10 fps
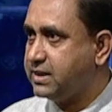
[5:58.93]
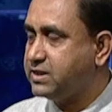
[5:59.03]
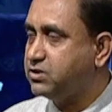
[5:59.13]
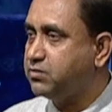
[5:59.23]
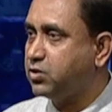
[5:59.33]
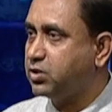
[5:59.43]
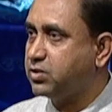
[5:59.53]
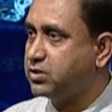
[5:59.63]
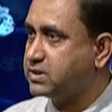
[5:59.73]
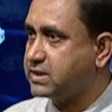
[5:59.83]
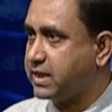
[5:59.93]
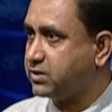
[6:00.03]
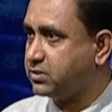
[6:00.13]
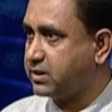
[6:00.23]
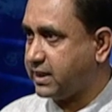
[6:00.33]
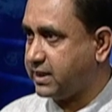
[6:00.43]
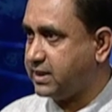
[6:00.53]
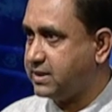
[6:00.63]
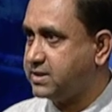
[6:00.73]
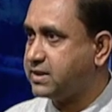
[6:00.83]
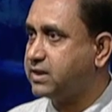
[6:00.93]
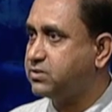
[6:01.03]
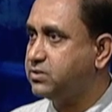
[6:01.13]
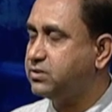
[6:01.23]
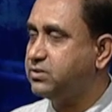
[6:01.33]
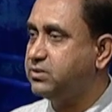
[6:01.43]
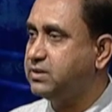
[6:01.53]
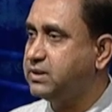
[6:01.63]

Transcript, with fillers: এই জন্য বড় বড় ছায়াতরু থাকে ছায়াতরুগুলো